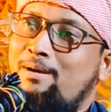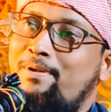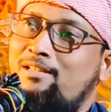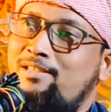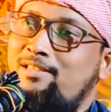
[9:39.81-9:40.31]

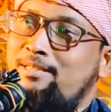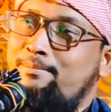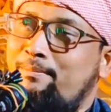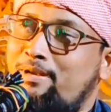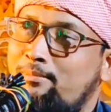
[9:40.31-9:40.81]
আপনার চিন্তা
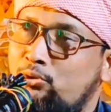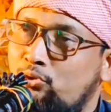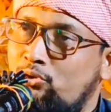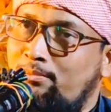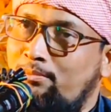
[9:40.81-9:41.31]
ভাবনা
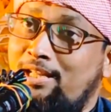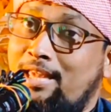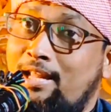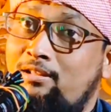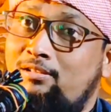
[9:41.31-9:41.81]
ভুল বলে
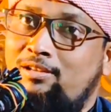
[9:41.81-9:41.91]
কেন